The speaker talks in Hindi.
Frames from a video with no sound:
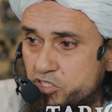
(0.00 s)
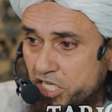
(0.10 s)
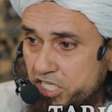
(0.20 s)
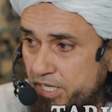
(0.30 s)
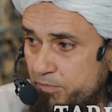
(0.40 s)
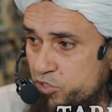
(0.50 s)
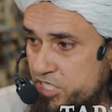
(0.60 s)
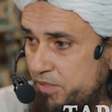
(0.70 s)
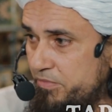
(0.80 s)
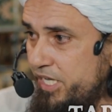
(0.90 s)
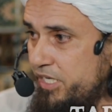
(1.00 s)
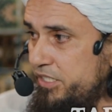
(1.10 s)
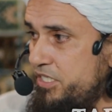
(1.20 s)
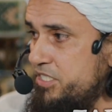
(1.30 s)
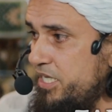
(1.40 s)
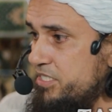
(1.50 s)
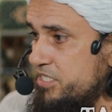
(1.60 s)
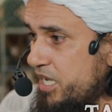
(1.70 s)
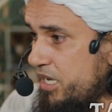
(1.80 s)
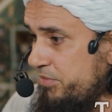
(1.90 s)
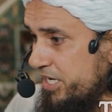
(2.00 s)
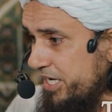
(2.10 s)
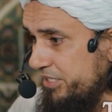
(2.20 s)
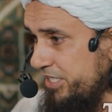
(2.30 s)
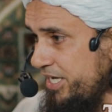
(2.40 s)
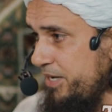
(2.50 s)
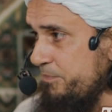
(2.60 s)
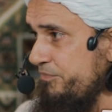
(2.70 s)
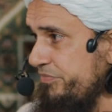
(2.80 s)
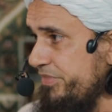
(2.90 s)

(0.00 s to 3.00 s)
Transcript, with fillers: सही है मुस्लिम की हदीस है साहबा कहते हैं